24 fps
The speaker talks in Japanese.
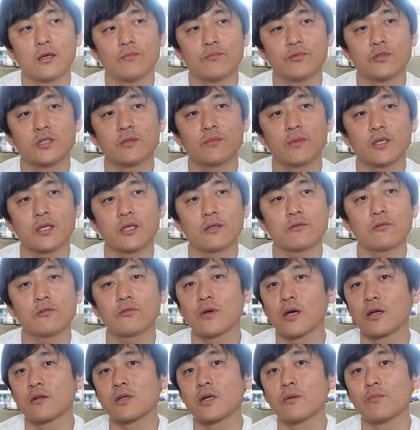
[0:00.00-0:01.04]
ぶちまけるこ
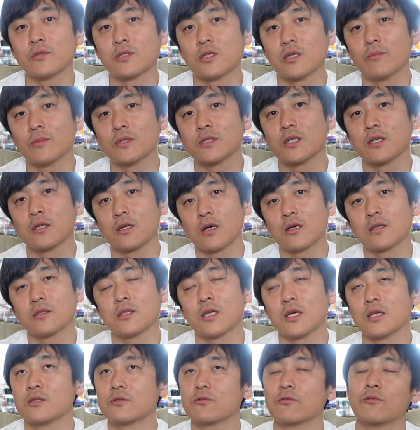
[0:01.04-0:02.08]
とはあるかもしれませんが
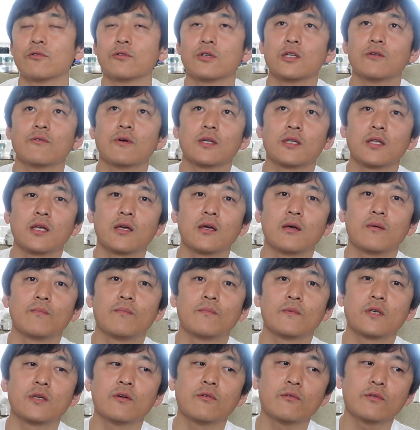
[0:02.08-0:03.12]
手帳にはね
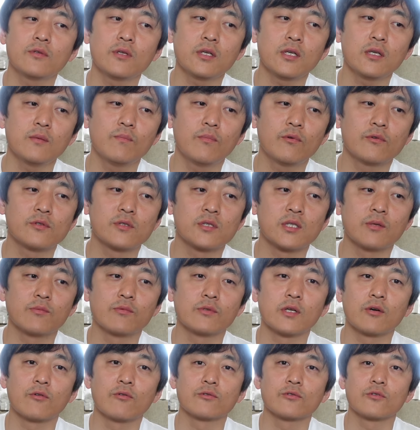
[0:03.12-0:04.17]
基本的に
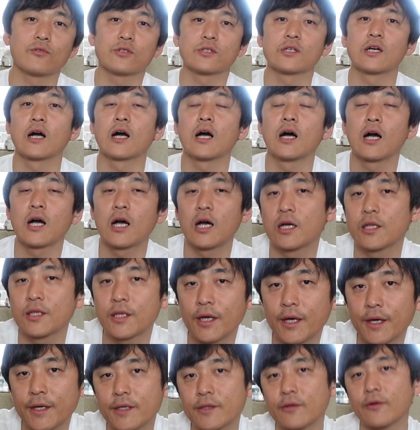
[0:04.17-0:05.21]
ポジティブなことしか書か
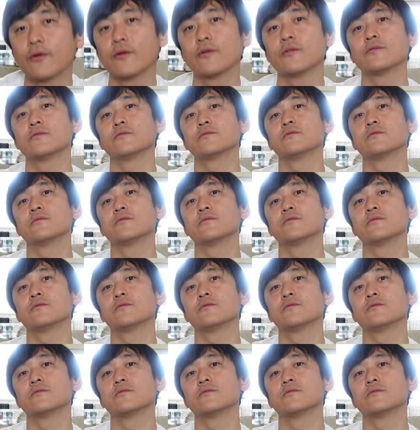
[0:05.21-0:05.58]
ないの